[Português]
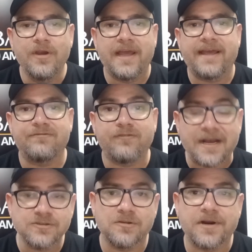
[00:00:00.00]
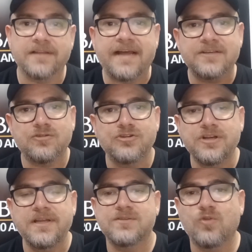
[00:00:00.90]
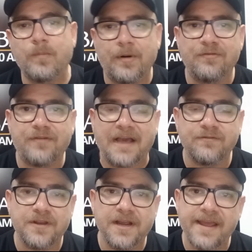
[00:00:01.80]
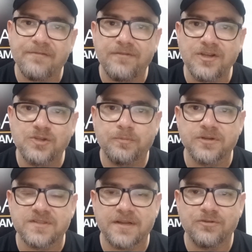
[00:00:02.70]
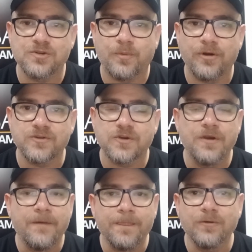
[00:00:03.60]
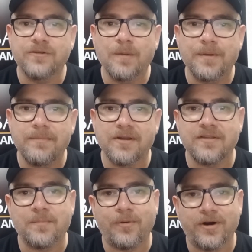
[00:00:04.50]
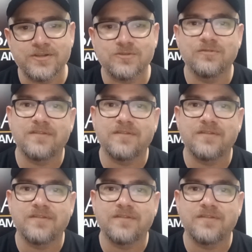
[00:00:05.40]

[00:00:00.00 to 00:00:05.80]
é, faz o teu cadastro, utiliza o cupom Pfeiffer e ganha 20% de bônus no teu primeiro depósito.